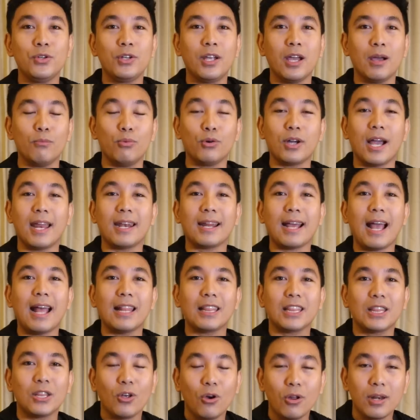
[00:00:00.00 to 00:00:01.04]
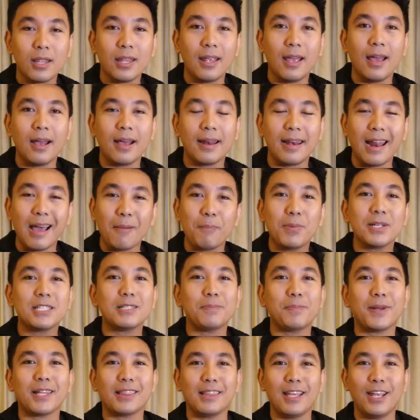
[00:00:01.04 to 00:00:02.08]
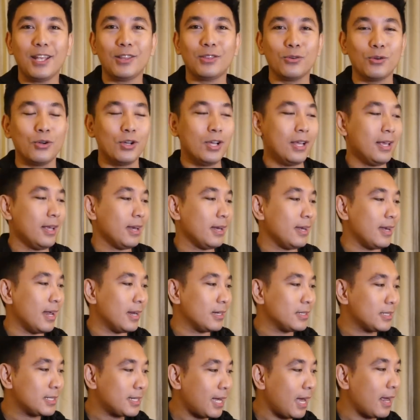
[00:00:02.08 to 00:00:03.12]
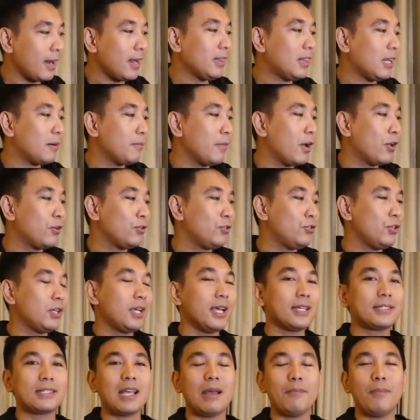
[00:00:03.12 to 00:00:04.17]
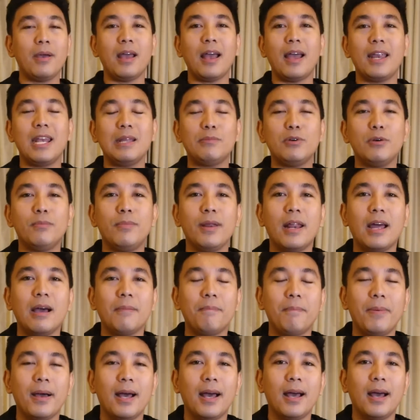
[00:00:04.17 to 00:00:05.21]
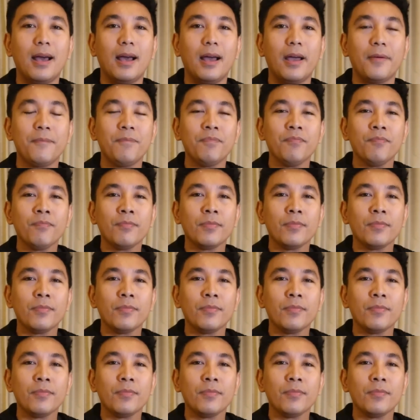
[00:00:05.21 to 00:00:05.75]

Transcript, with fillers: juga bukan kantornya kenapa seperti itu dan sekarang yang terbaru juga sama ada beberapa